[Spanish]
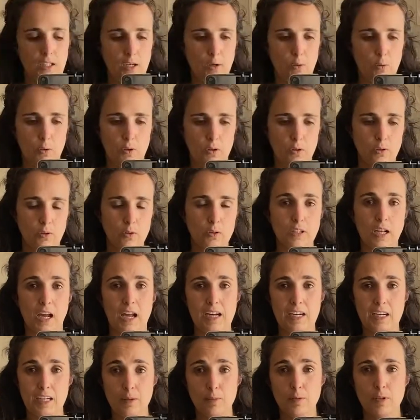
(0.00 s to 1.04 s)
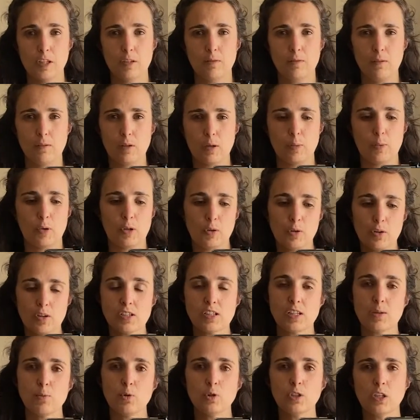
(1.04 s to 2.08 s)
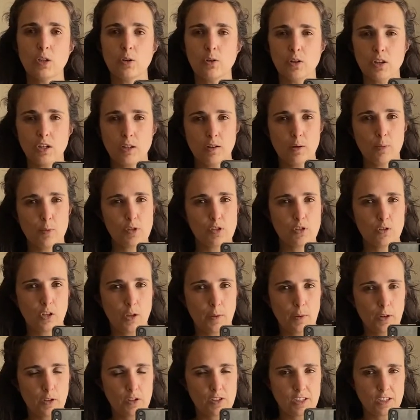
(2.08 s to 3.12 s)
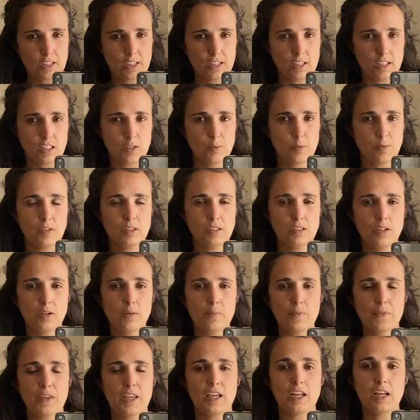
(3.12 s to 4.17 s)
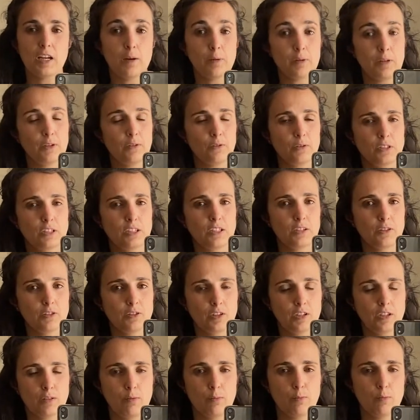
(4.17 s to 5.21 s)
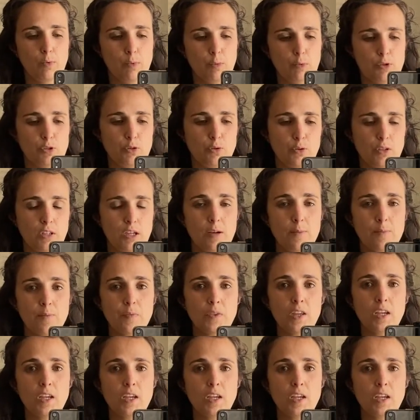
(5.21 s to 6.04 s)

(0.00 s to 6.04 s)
luego arriba llevaba el pañuelo este multicolor que me he puesto ya varios días esta semana y el abrigo este negro que también me he puesto ya.